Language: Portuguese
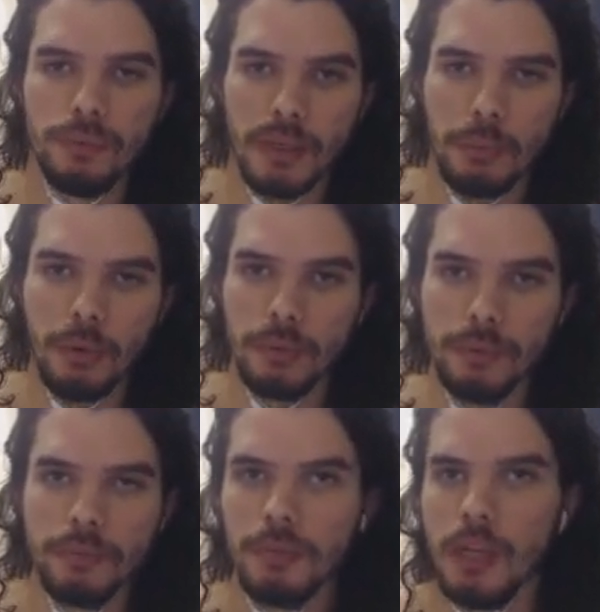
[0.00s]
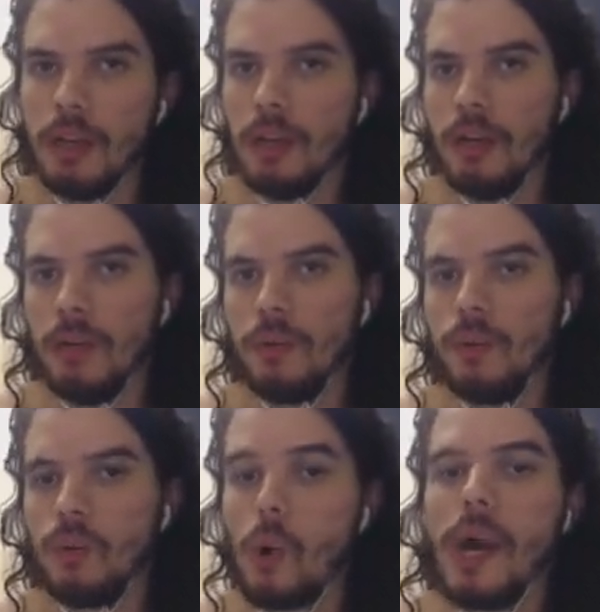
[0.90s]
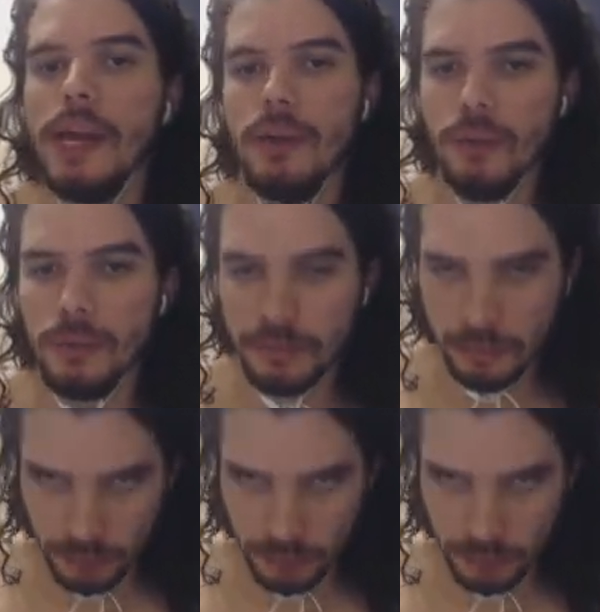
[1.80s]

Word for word: tá bom? O correio.